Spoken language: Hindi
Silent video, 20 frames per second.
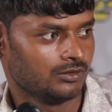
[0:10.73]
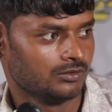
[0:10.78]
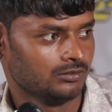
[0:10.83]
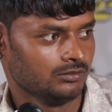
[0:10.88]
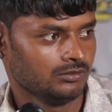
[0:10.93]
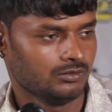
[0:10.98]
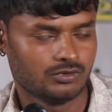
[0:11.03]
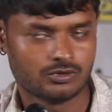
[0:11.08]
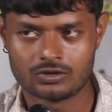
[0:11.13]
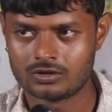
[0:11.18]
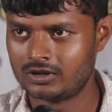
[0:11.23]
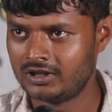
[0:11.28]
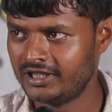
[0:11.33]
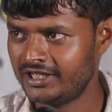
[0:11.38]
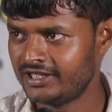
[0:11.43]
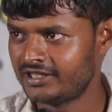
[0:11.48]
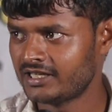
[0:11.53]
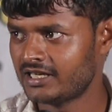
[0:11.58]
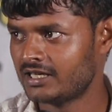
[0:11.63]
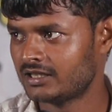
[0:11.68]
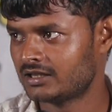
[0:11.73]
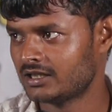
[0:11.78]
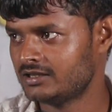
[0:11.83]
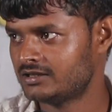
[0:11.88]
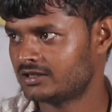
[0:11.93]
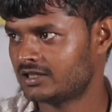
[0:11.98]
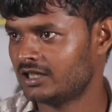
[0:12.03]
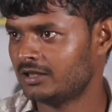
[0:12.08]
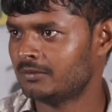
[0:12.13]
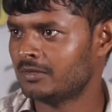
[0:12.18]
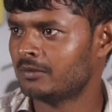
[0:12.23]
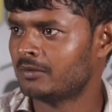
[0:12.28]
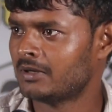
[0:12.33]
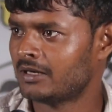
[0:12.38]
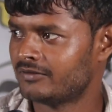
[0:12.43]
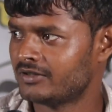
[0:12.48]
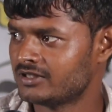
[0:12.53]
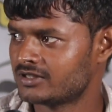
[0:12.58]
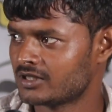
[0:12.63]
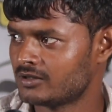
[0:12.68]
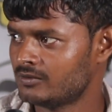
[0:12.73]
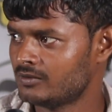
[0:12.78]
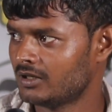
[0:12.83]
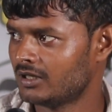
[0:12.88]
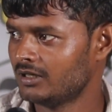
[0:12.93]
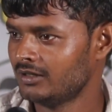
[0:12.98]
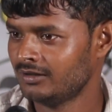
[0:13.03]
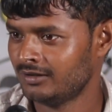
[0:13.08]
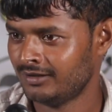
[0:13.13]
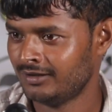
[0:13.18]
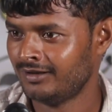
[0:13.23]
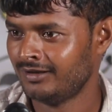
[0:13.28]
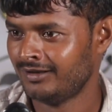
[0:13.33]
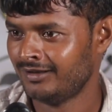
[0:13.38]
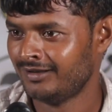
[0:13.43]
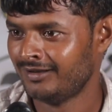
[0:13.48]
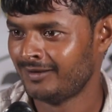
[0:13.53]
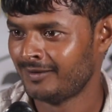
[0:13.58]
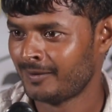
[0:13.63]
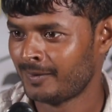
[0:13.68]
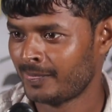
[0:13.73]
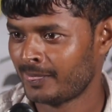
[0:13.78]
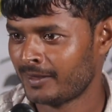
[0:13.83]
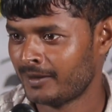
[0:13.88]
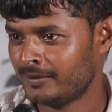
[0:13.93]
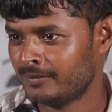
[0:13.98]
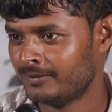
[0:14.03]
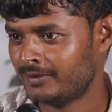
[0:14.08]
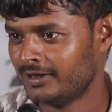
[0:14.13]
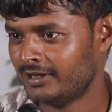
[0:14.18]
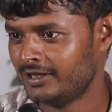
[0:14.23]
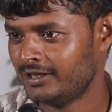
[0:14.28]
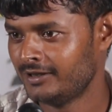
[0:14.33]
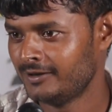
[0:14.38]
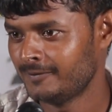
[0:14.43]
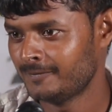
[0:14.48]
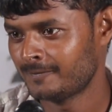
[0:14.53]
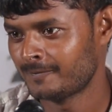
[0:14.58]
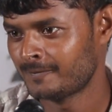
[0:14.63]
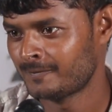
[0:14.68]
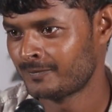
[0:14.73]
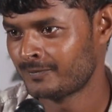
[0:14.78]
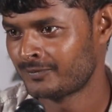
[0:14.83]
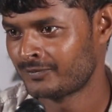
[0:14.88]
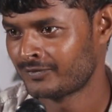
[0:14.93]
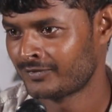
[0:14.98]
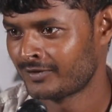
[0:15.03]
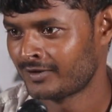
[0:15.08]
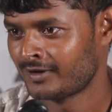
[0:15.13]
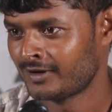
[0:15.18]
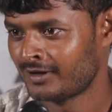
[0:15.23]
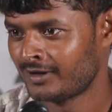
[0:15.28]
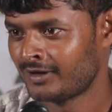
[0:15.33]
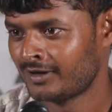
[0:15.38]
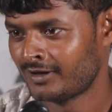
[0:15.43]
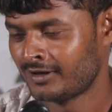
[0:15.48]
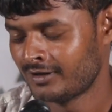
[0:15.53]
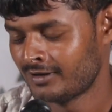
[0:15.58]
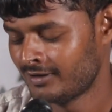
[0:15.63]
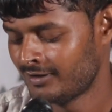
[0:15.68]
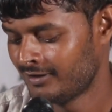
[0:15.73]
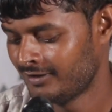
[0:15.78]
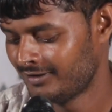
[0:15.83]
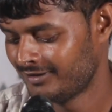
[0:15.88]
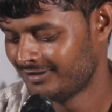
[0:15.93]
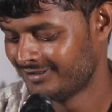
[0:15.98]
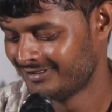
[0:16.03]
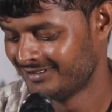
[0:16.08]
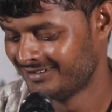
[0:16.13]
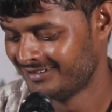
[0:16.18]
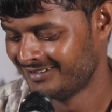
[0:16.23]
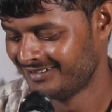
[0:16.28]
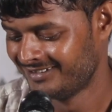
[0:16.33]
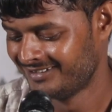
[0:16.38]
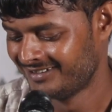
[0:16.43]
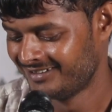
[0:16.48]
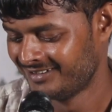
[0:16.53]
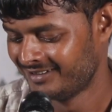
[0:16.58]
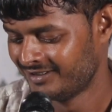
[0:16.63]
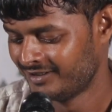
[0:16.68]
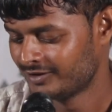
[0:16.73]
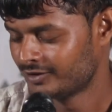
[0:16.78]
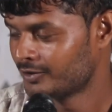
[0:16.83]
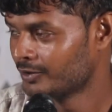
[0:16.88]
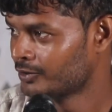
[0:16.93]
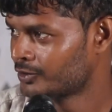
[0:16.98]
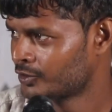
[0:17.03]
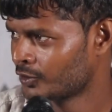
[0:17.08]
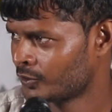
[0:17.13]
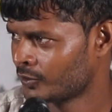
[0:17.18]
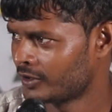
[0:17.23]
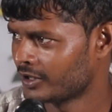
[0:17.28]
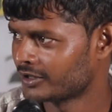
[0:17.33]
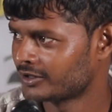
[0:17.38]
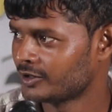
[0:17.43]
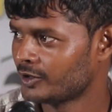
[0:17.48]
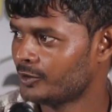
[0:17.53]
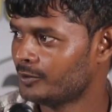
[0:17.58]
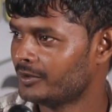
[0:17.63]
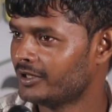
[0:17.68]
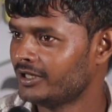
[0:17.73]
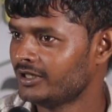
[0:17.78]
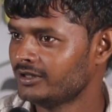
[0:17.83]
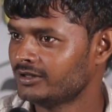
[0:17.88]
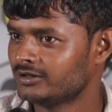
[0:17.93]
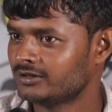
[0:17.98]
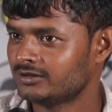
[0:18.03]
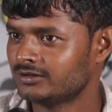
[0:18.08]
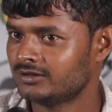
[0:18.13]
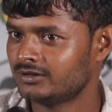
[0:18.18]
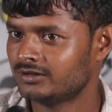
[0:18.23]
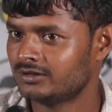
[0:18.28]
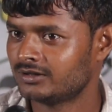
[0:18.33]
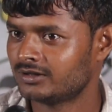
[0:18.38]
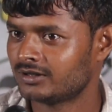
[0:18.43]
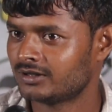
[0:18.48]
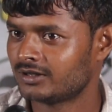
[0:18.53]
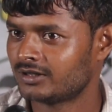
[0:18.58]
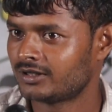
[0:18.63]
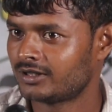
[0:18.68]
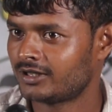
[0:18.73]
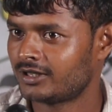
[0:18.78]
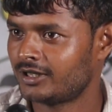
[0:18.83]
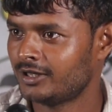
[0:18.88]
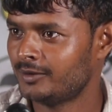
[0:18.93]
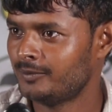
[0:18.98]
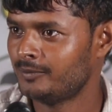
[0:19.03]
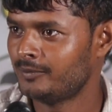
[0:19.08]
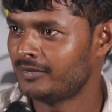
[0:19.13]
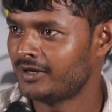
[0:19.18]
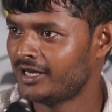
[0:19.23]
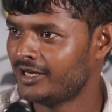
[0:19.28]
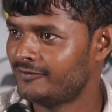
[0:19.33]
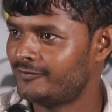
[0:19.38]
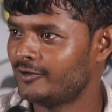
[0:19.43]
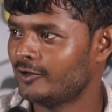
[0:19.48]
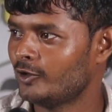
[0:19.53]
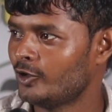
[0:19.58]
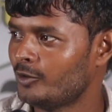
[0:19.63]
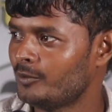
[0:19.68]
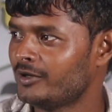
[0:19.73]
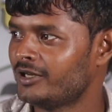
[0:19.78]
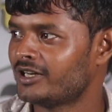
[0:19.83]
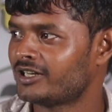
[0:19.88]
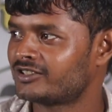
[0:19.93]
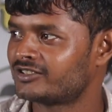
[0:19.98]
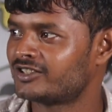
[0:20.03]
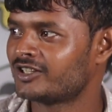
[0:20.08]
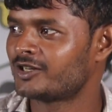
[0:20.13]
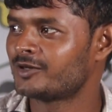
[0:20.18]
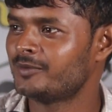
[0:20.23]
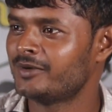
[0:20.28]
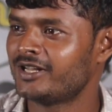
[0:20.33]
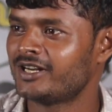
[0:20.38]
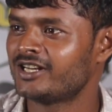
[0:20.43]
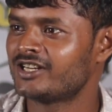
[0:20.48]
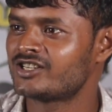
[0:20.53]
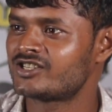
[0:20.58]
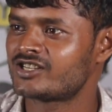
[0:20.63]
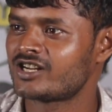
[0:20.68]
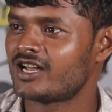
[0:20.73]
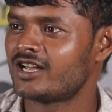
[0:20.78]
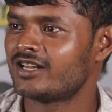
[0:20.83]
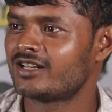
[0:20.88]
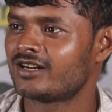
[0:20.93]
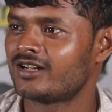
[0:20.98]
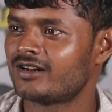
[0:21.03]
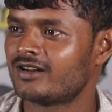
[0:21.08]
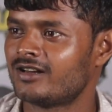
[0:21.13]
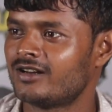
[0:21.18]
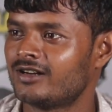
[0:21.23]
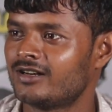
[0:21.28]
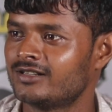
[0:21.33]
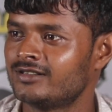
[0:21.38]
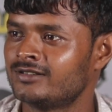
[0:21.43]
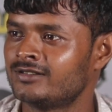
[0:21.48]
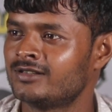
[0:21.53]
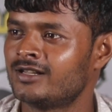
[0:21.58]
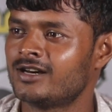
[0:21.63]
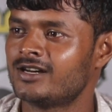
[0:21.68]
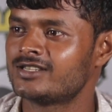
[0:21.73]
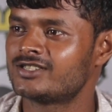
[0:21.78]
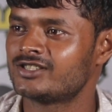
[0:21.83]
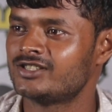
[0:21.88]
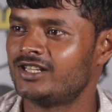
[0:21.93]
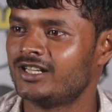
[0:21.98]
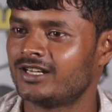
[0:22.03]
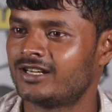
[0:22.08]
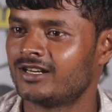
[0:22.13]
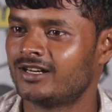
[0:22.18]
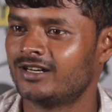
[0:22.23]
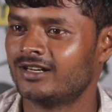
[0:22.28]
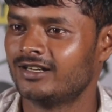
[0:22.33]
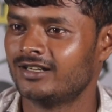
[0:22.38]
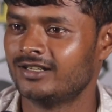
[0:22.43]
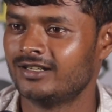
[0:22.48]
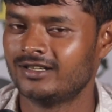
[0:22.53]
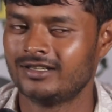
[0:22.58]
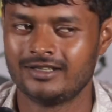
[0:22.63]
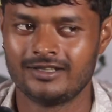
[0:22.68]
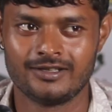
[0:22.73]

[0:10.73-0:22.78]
हूँ और लेट आया था इसके लिए मैं माफ़ी चाहूँगा पहले ही हाँ तो शुरू करता हूँ मैं कि महफिलों में अक्सर मैंने शायराना अंदाज देखा है